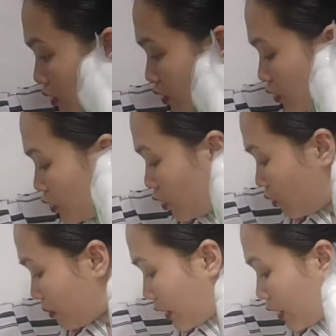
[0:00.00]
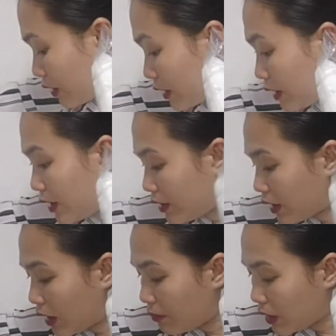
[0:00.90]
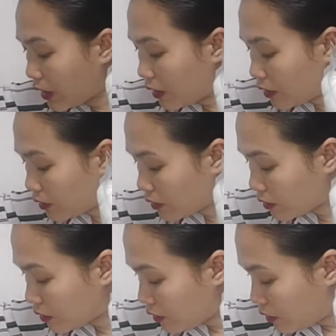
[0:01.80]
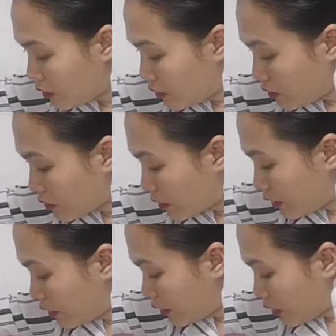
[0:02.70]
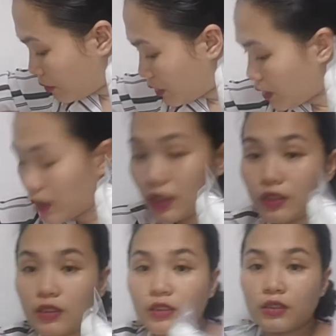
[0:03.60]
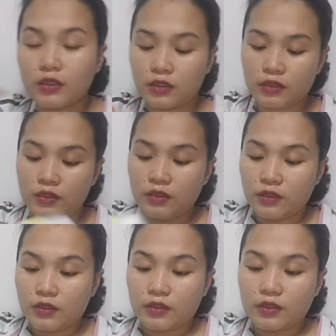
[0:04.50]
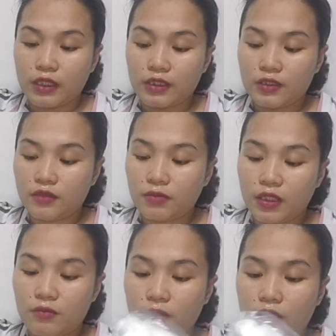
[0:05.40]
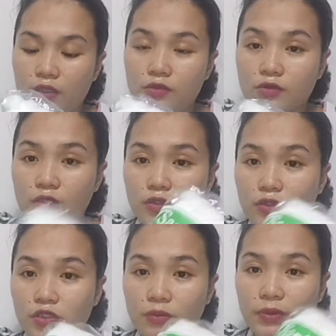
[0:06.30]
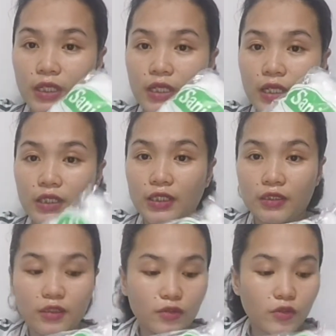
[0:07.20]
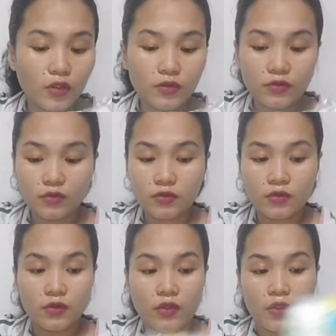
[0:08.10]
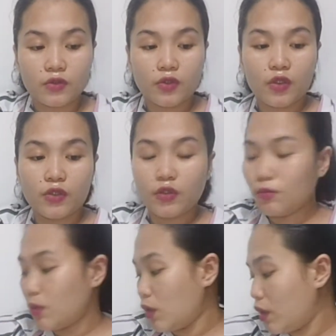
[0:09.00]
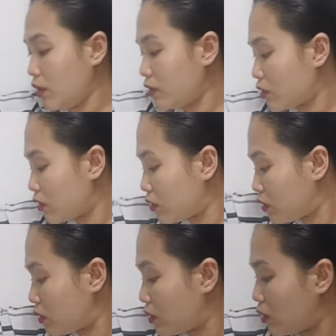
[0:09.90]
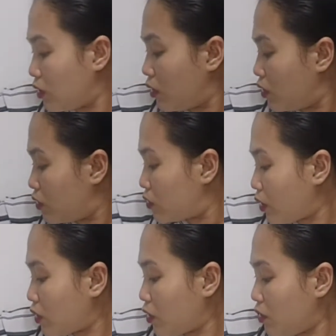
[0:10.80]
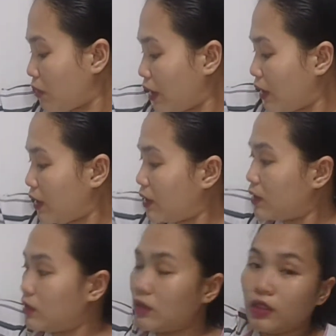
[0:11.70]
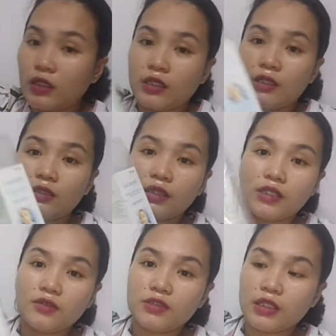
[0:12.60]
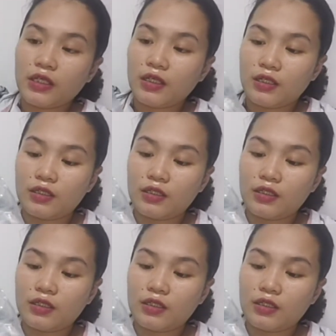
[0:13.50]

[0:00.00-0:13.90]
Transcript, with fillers: ito yung mga dadalhin namin. Dadalhin namin ng daddy ni baby. So, ito, syempre, kailangan natin tong cotton balls. So, ito yung mga ano niya,